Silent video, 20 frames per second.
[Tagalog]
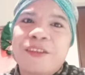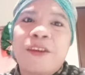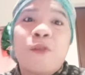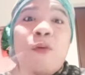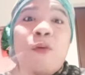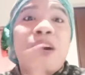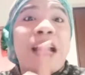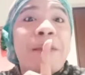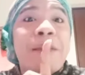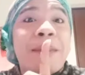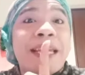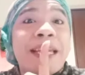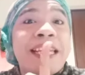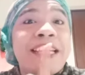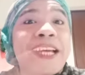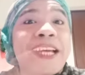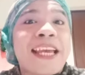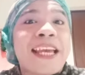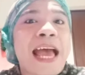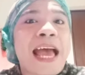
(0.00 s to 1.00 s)
Huwag kayong
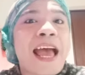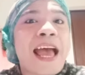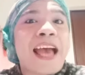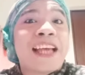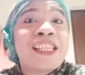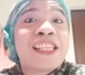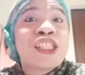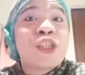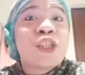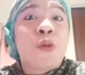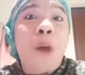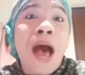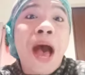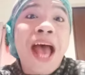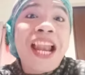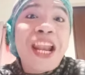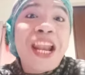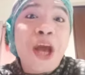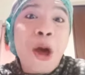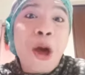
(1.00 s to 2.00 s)
maingay ha.
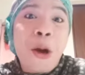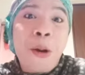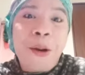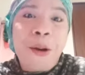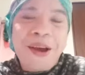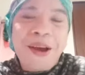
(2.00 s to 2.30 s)
Swallow.